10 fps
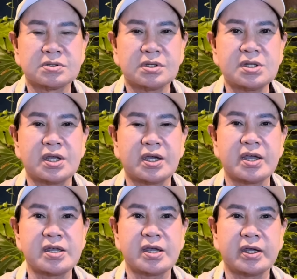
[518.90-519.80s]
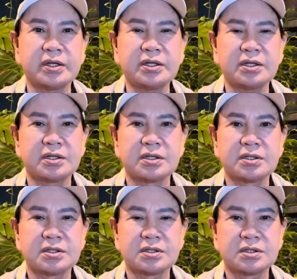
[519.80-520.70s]
cái gì kỳ vậy
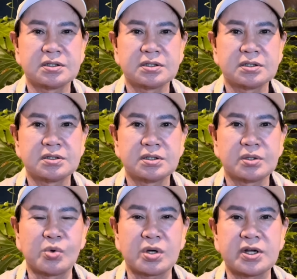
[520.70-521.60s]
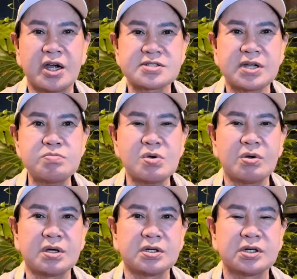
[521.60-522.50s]
cuộc đời sống
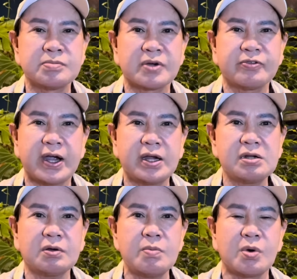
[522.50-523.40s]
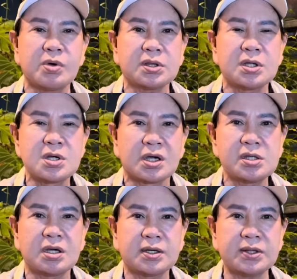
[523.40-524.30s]
con người mà phải nó có một cái, cái
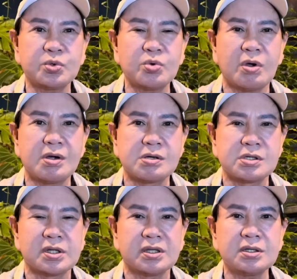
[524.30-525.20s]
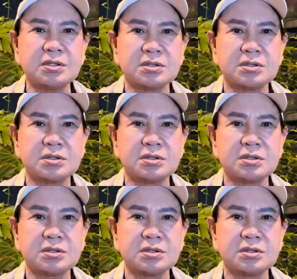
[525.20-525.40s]
nhân cách của con người chứ